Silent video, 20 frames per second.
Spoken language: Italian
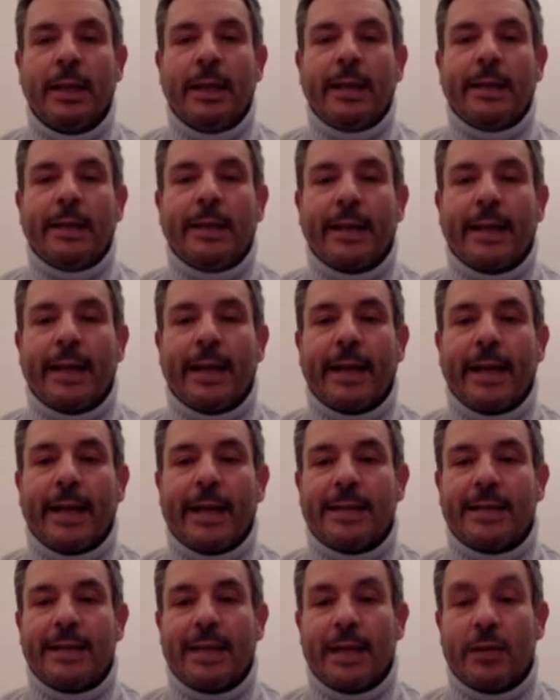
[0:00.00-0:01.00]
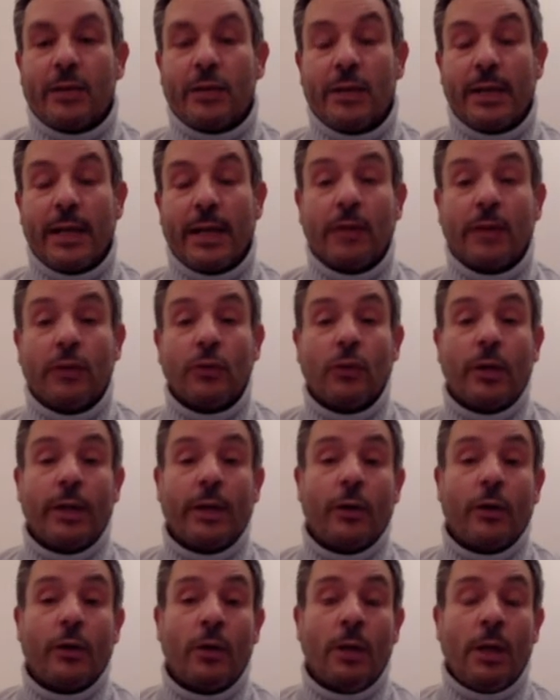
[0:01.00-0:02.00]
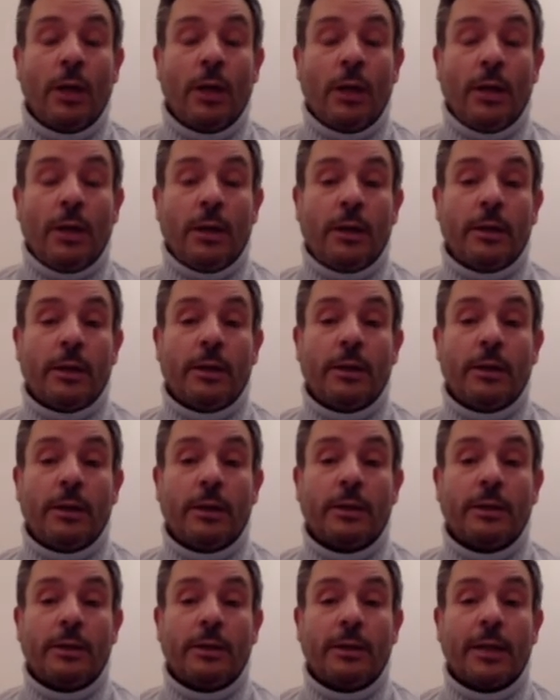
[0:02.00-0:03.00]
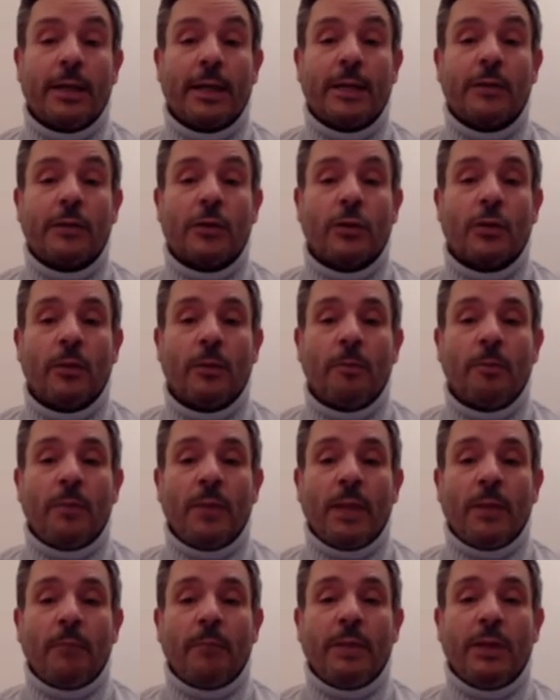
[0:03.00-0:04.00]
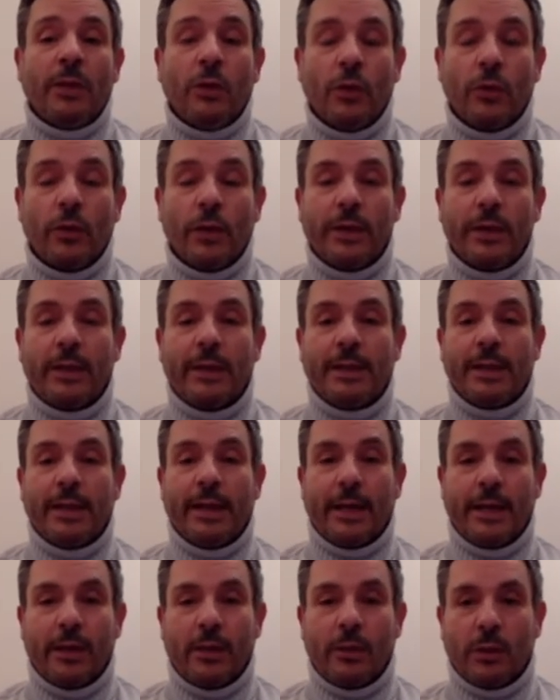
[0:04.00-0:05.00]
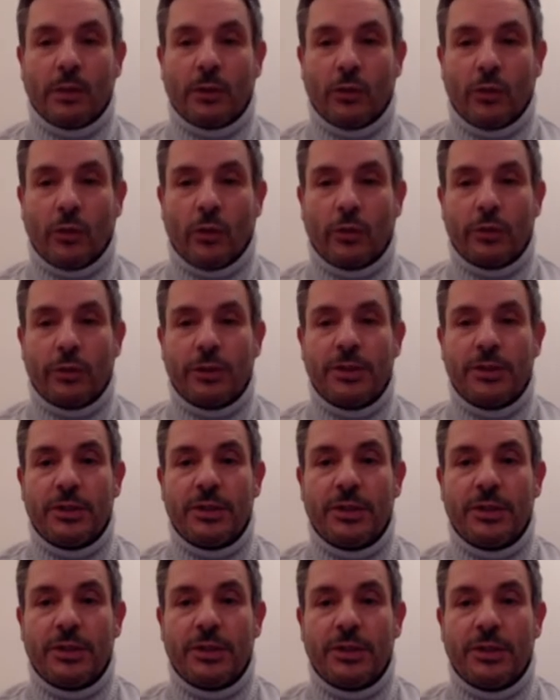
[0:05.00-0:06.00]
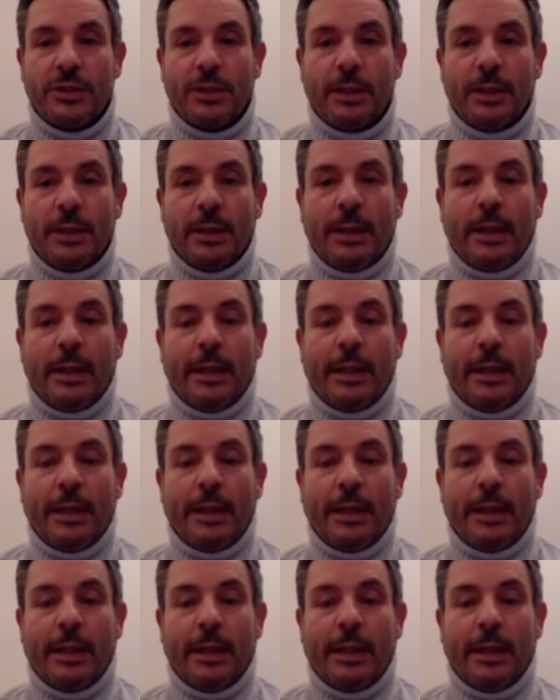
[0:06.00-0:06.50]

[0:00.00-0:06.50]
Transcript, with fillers: I ragazzi che hanno segnalato erano eh, tra l'altro minori degli anni 14 e